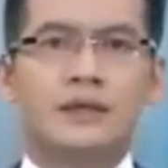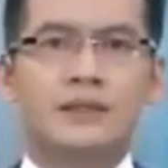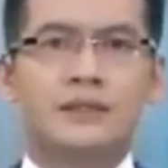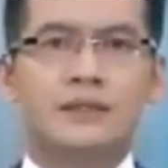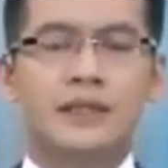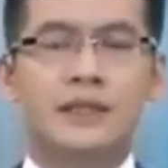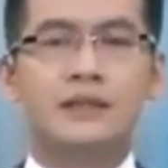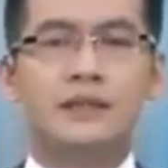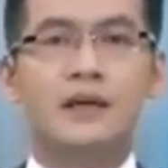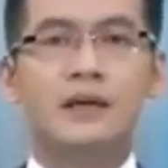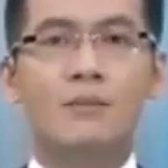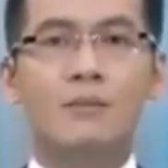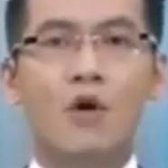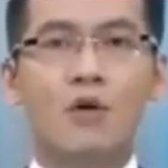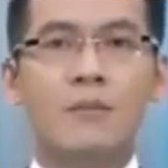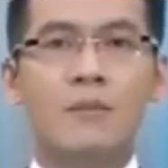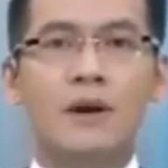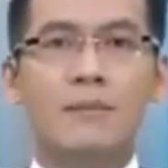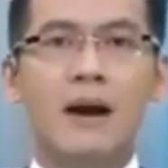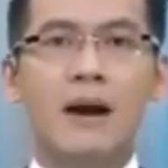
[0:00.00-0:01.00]
Chi tới
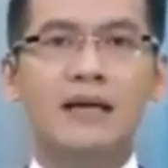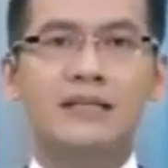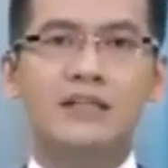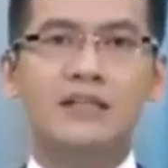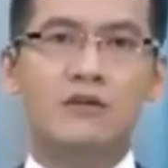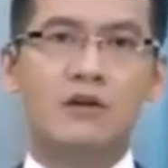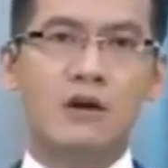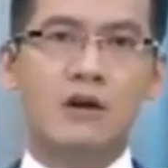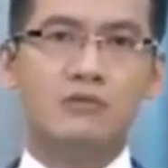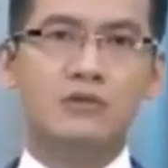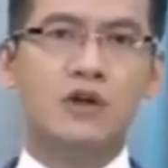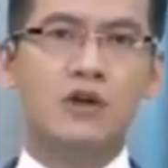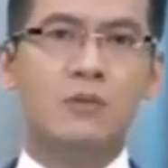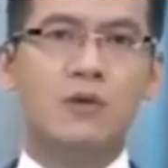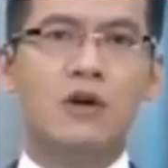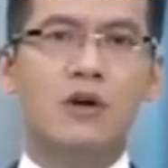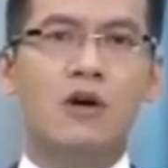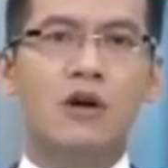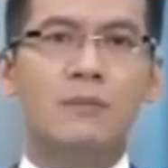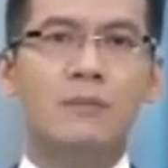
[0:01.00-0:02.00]
43 triệu đồng cho
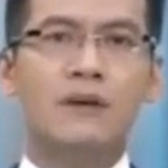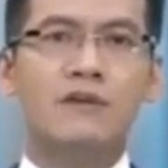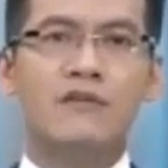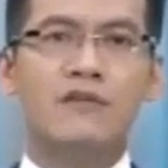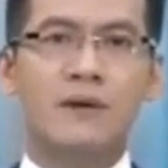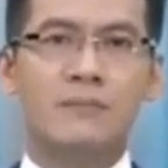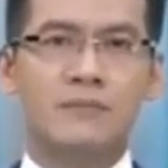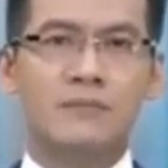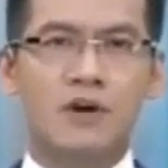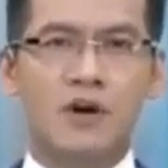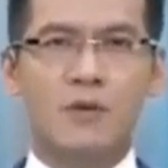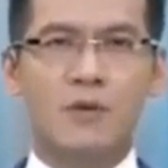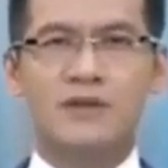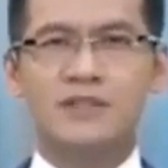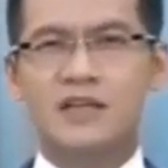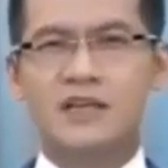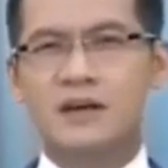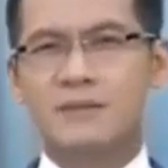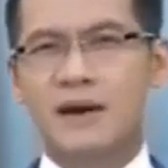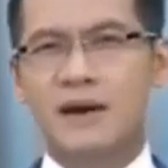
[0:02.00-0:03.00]
một gói mỹ phẩm, có bao
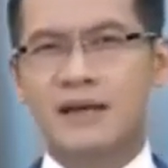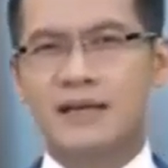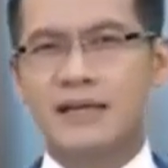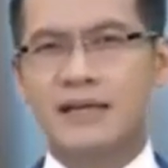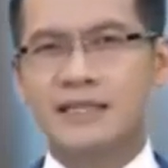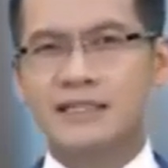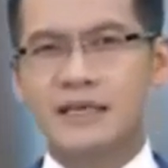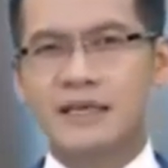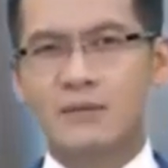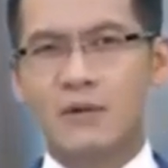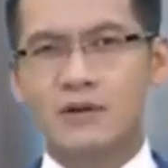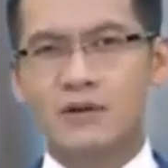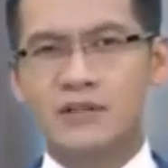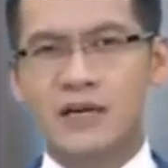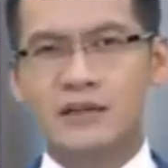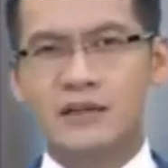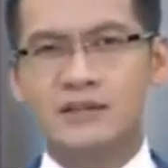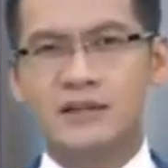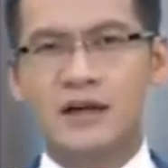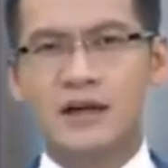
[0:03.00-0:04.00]
giờ bạn nghĩ sẽ bỏ
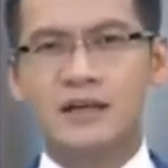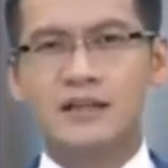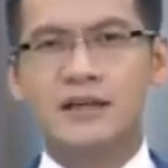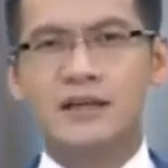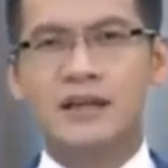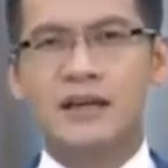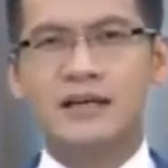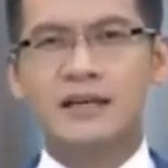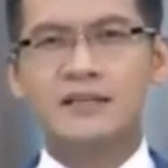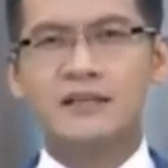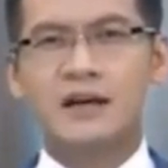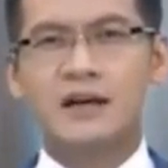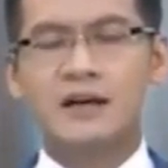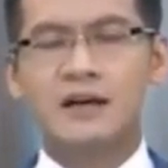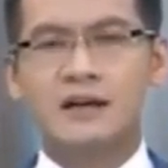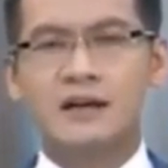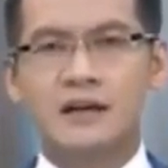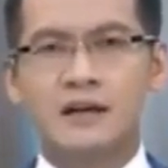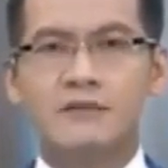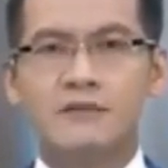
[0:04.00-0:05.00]
ra chừng ấy tiền hay chưa?
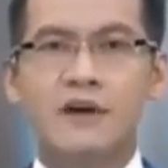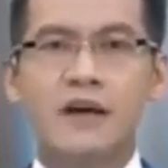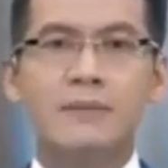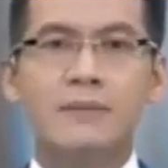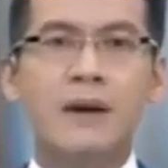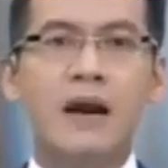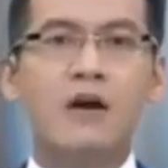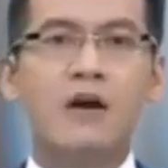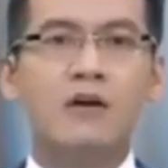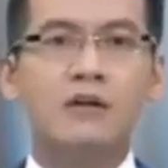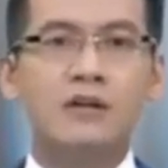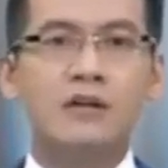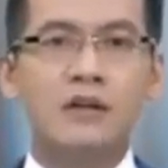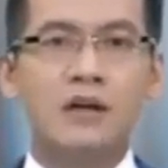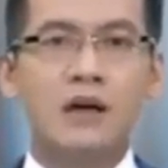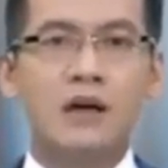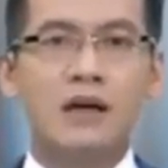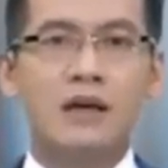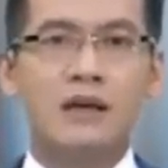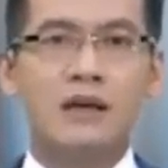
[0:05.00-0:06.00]
Vậy mà có những
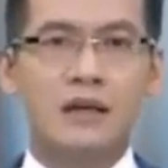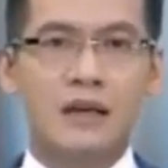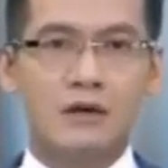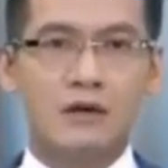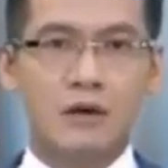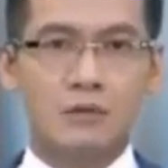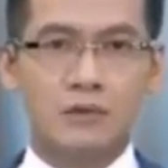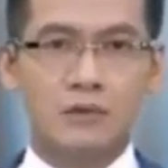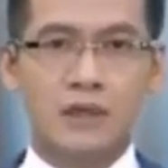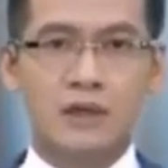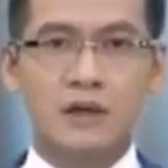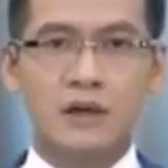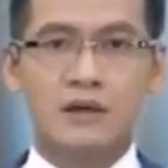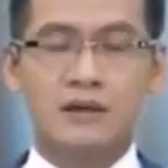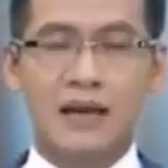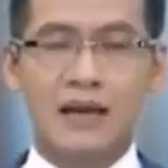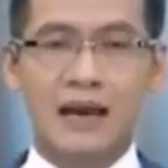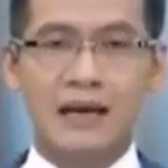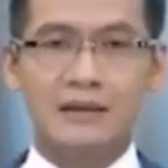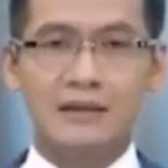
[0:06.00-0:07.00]
người lao động tiền lương
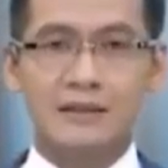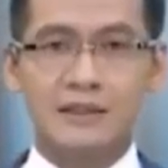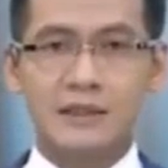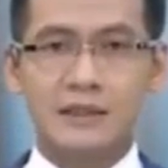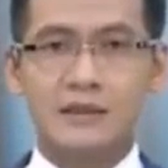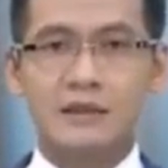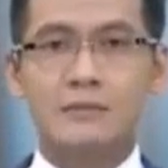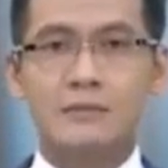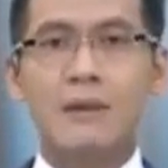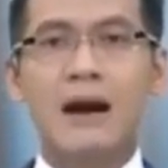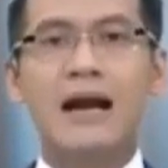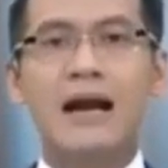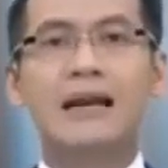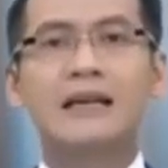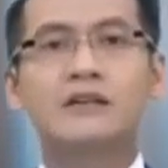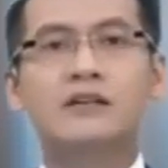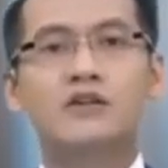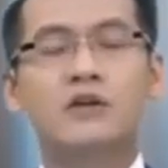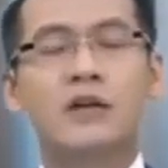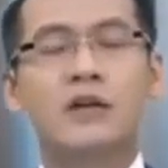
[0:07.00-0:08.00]
tháng chỉ từ 3
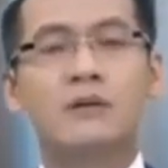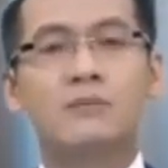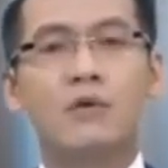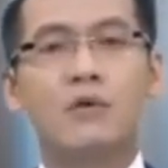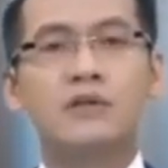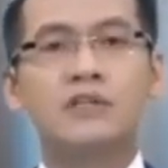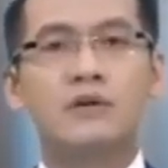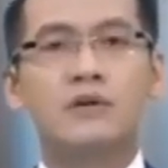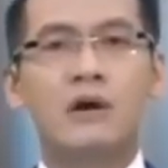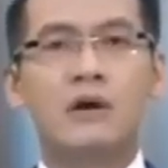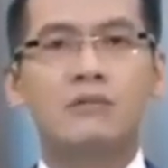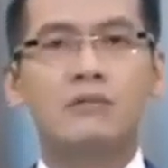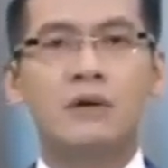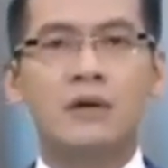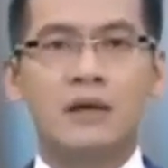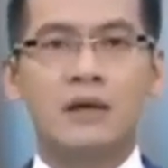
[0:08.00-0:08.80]
cho đến 4 triệu đồng